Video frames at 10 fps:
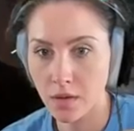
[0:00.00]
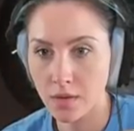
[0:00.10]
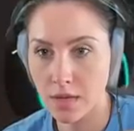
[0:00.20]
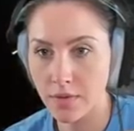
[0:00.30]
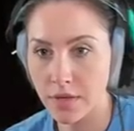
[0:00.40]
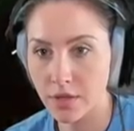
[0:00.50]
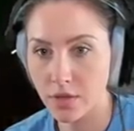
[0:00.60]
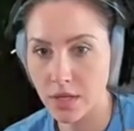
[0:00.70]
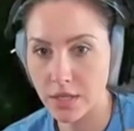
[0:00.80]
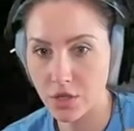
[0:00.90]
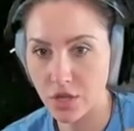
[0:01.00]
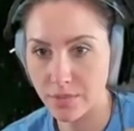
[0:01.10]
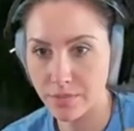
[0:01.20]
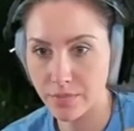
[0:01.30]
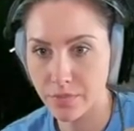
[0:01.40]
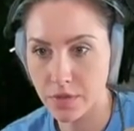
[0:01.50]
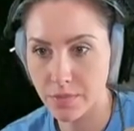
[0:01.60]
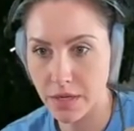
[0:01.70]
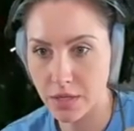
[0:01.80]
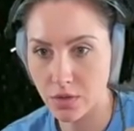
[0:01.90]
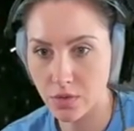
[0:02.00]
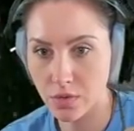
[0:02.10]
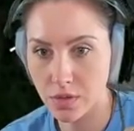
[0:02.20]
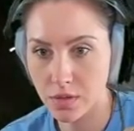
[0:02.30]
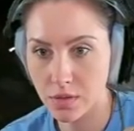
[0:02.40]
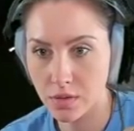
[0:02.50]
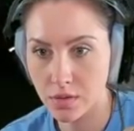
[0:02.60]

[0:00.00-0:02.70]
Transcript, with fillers: Da vielleicht noch reinjumpen. Das mache ich noch kurz.